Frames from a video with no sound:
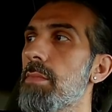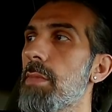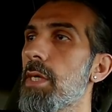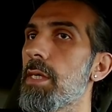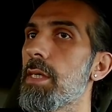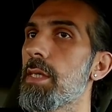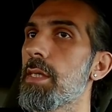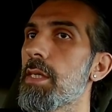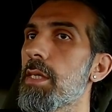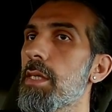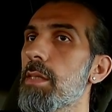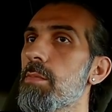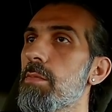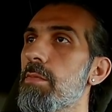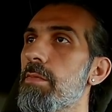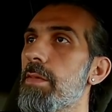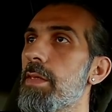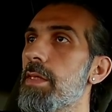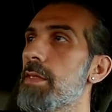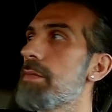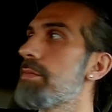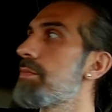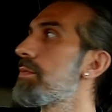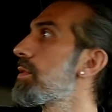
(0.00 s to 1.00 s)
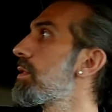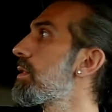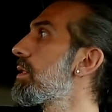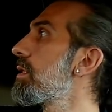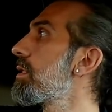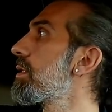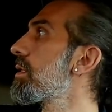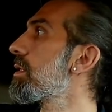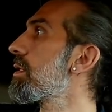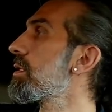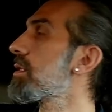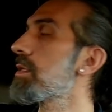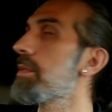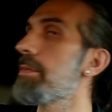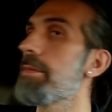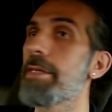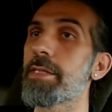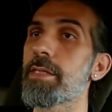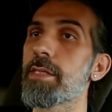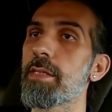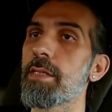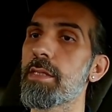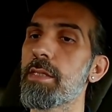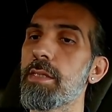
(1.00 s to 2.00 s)
Bir hareket mi var? Birileri gaza
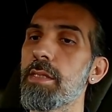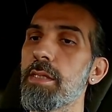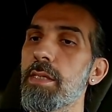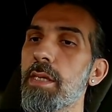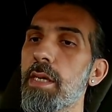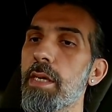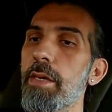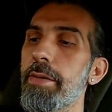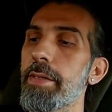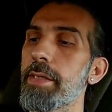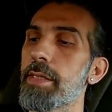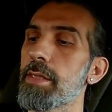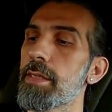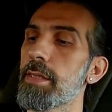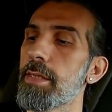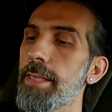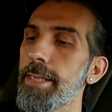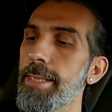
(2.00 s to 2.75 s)
bastı. Evet.